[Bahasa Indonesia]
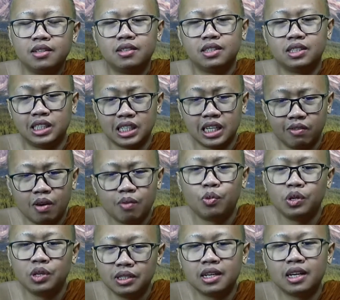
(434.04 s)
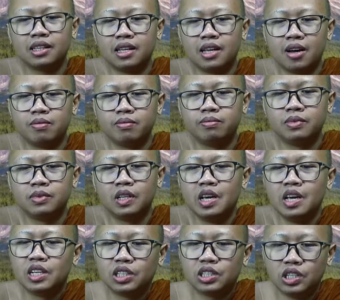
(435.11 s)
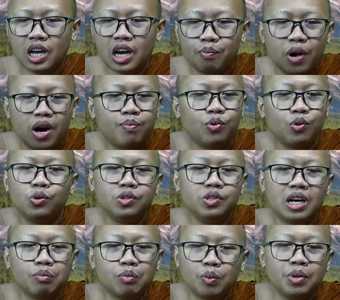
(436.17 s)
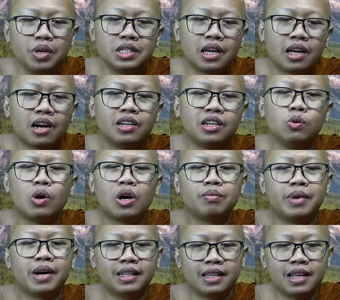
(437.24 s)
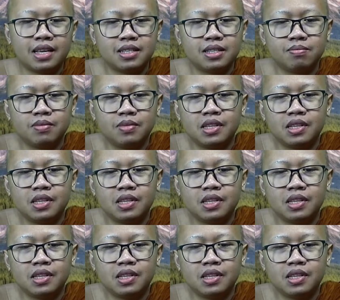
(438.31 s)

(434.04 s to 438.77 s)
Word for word: Jawab Bodhisatta, siapapun yang berbicara di luar batas